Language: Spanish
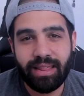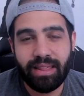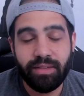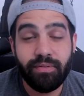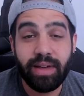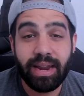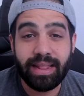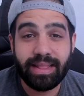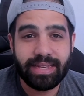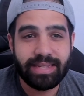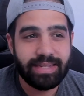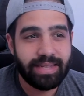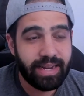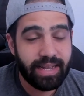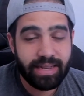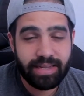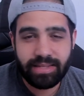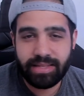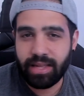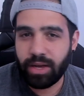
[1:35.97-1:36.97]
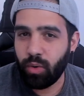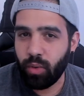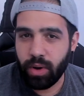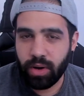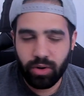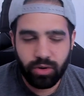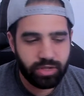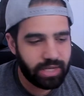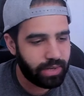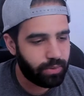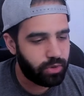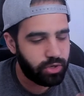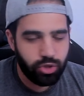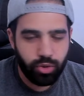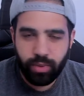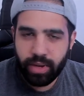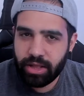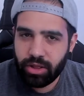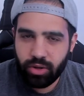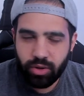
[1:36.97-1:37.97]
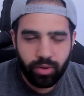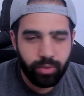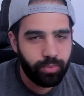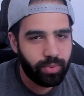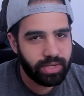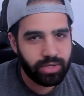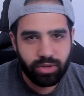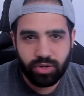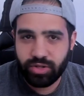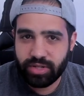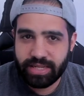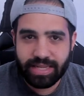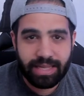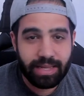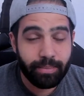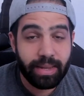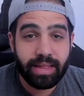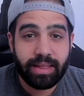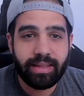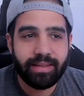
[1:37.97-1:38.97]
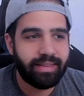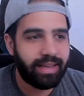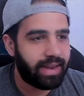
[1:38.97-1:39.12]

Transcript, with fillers: De diferentes series de juegos que voy subiendo pues constantemente,